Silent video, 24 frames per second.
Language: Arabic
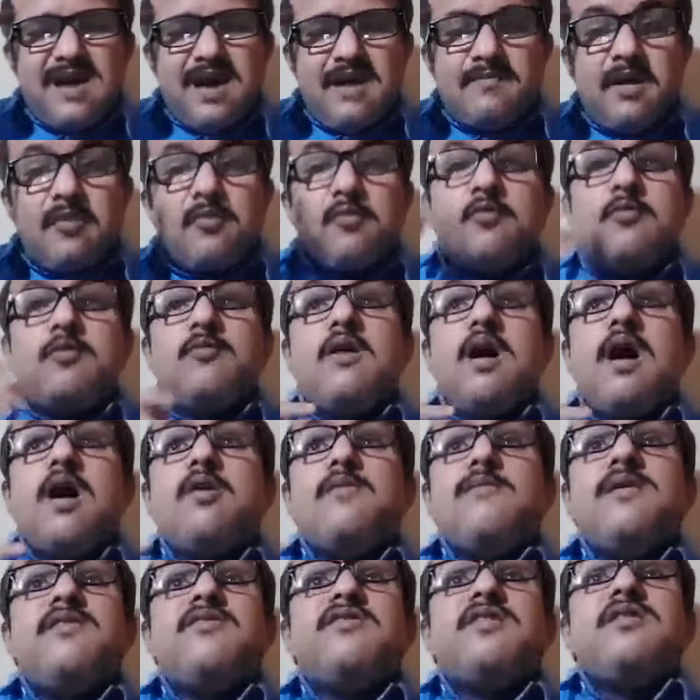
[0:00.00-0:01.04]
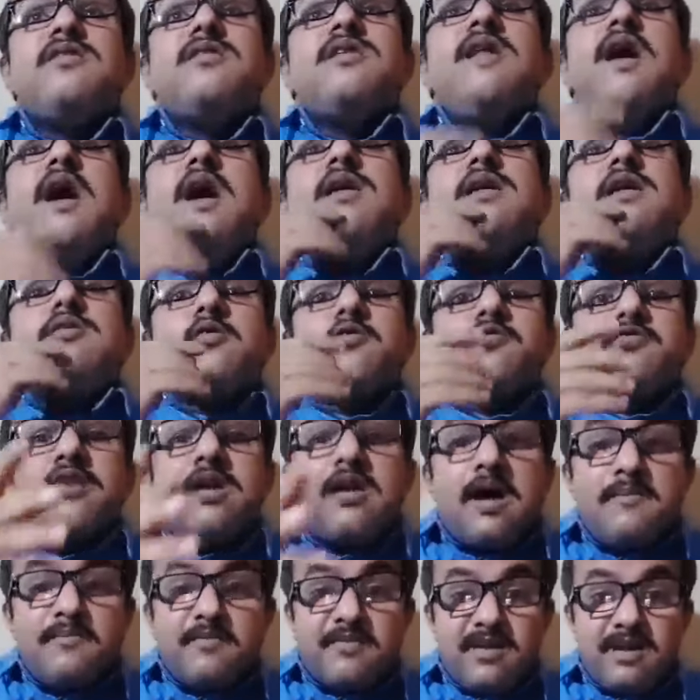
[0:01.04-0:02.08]
انا بل وما هو من 60 عاده
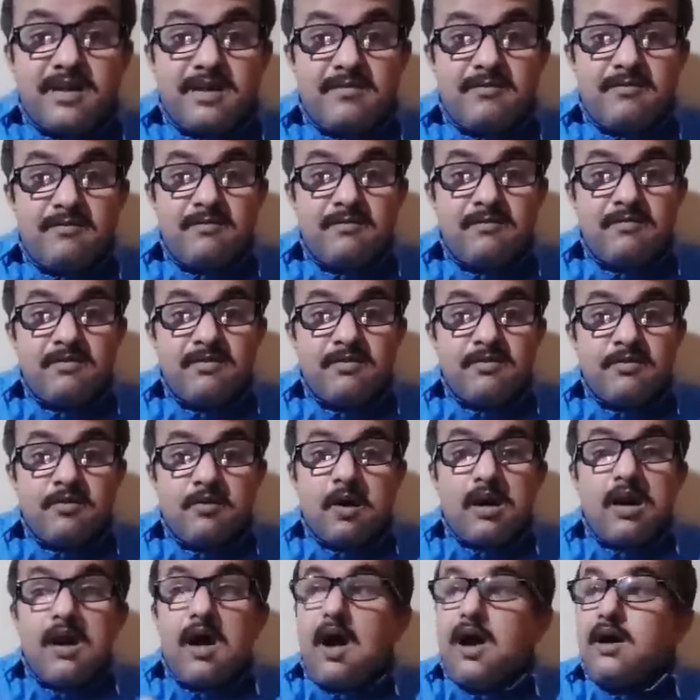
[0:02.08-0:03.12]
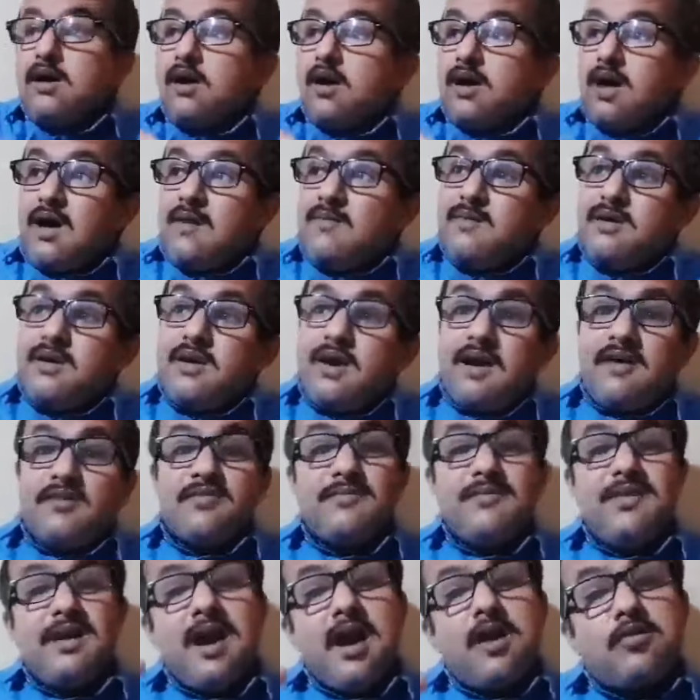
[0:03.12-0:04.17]
توصل 50 وهو عاد يقع منا
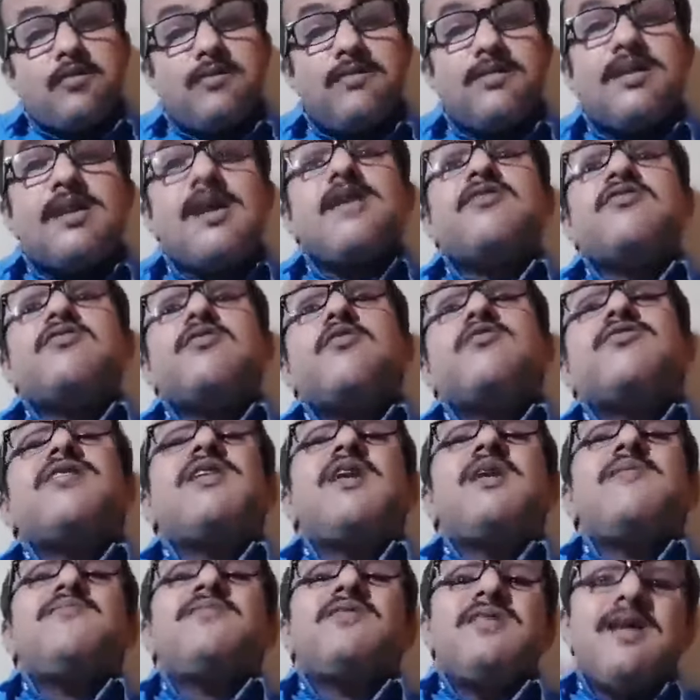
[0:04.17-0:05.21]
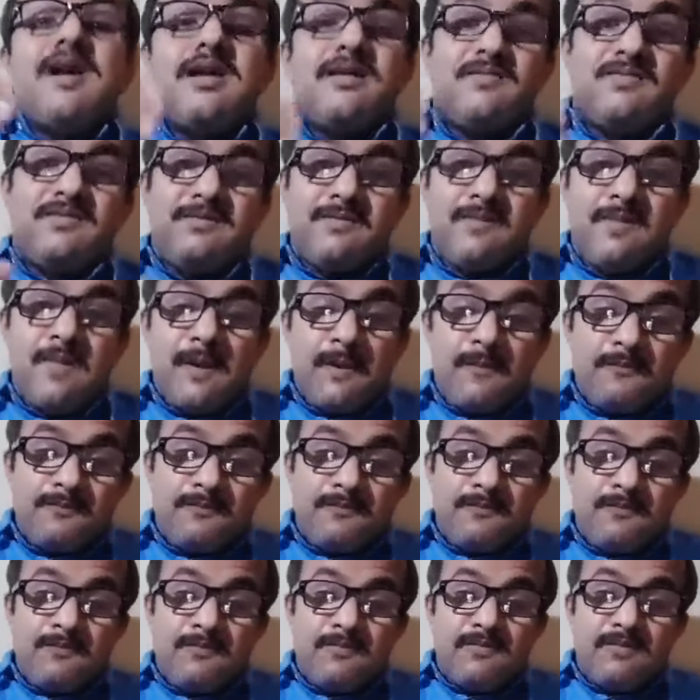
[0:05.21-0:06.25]
خصميات ومن ايش توصل 50000
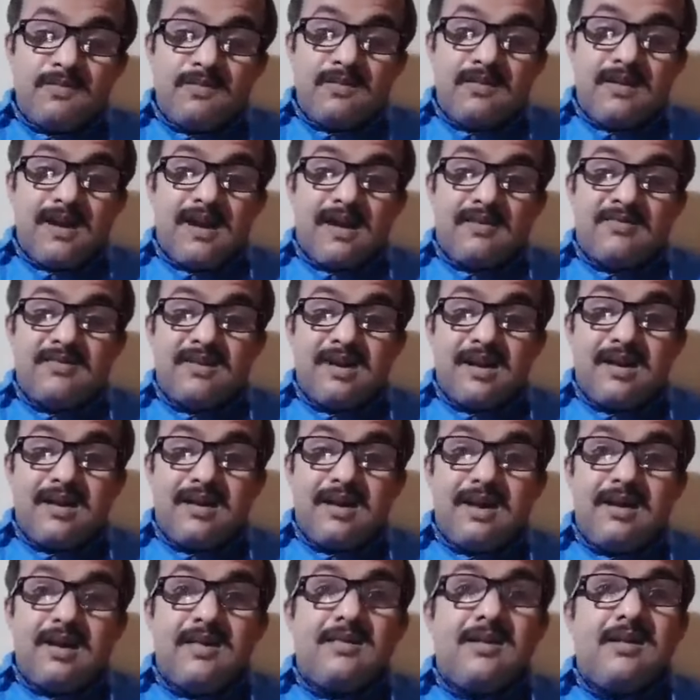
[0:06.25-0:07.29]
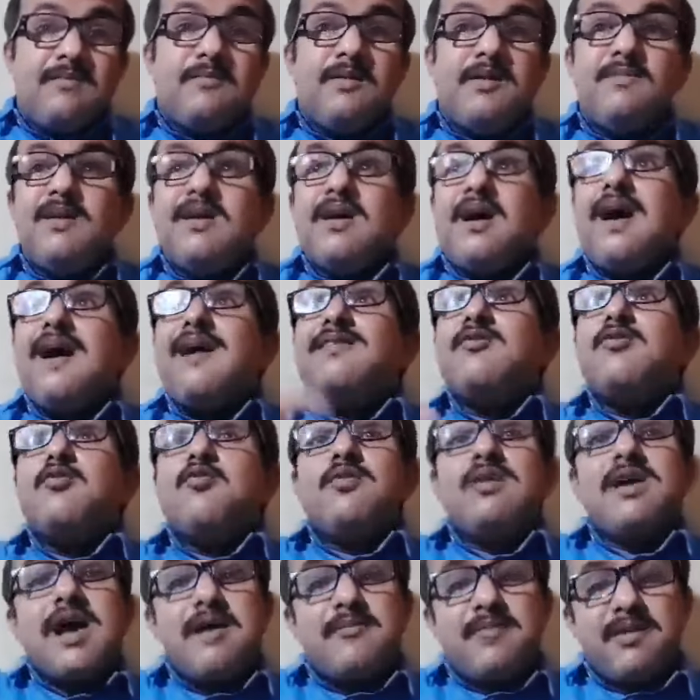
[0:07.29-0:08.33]
للعسكري الذي بيقاتل
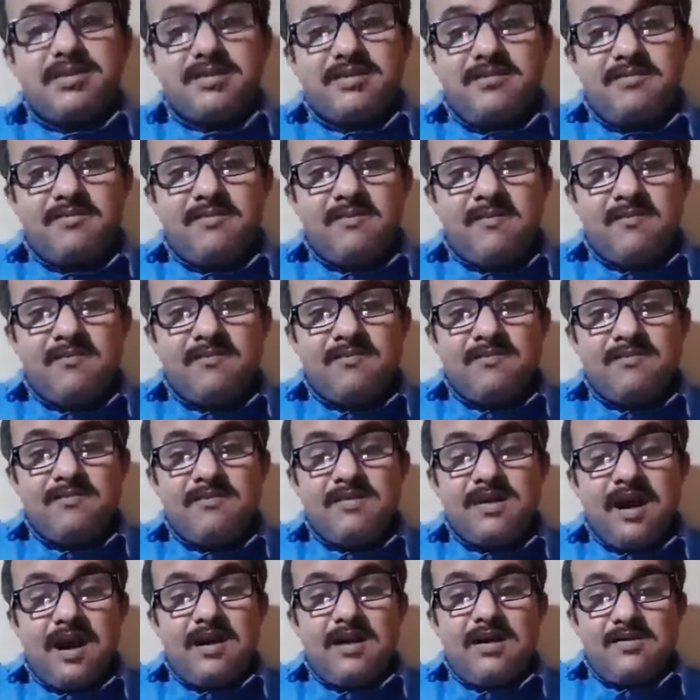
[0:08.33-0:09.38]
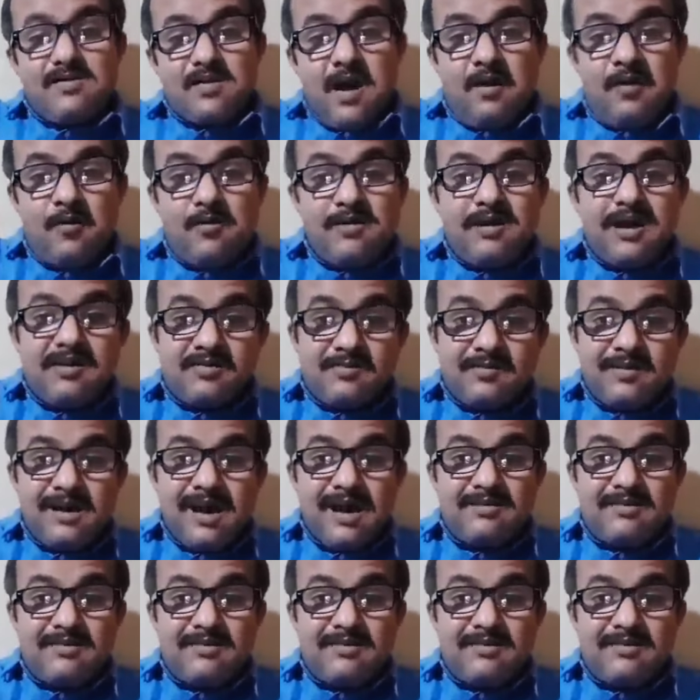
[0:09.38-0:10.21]
هرابه هل ضحوا الناس من